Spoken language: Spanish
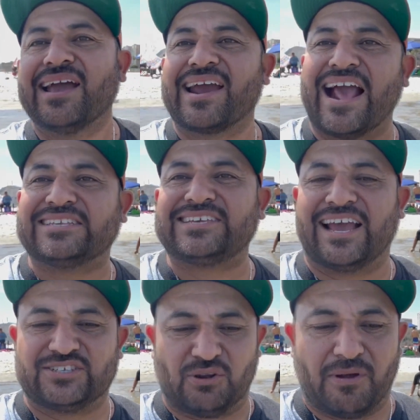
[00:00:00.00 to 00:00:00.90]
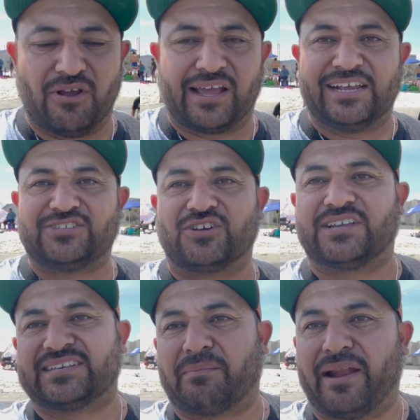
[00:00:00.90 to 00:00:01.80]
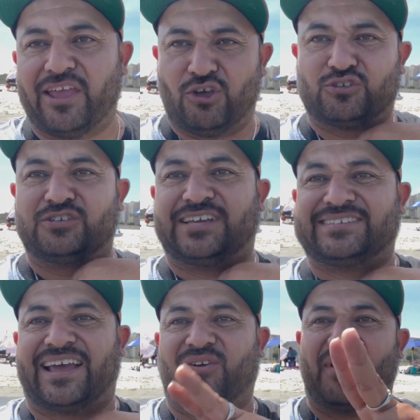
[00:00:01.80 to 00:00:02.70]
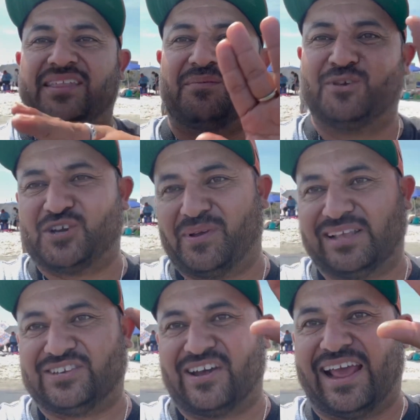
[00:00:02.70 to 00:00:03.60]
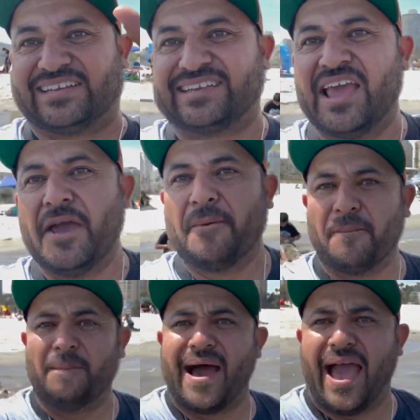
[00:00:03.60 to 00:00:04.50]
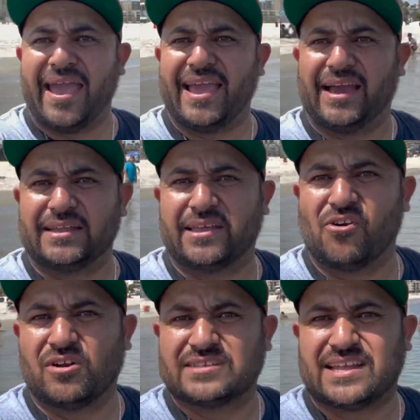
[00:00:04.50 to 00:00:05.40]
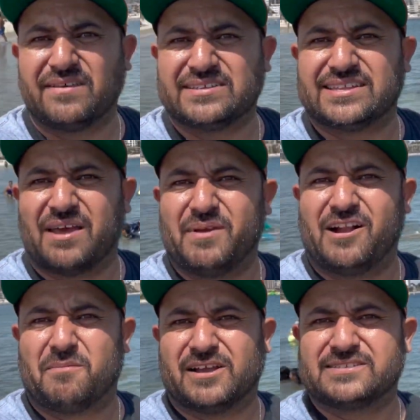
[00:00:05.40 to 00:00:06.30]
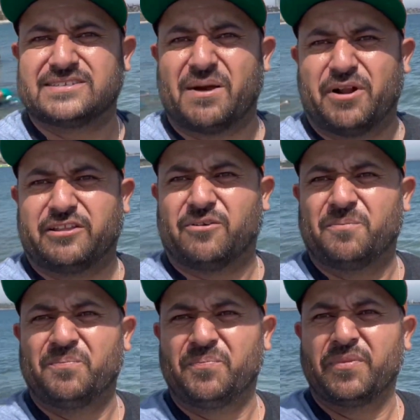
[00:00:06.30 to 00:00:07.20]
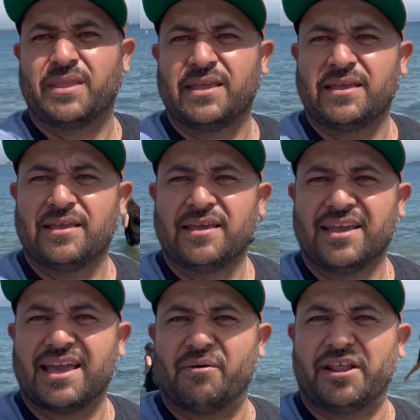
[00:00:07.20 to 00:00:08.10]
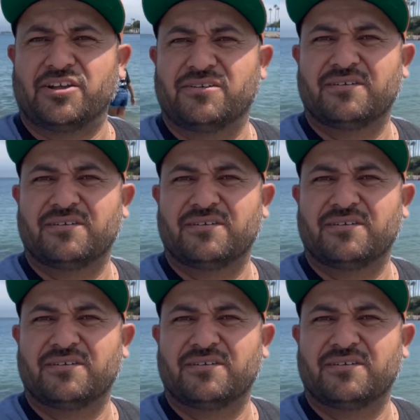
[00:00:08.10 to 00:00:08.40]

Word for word: Gracias, hermano en Cristo, César Marín. Yo soy César. Cuídate mucho. Bendiciones. Bye. Aquí te dejo con esta vista. Mira nomás. Qué bonito. Qué bonito.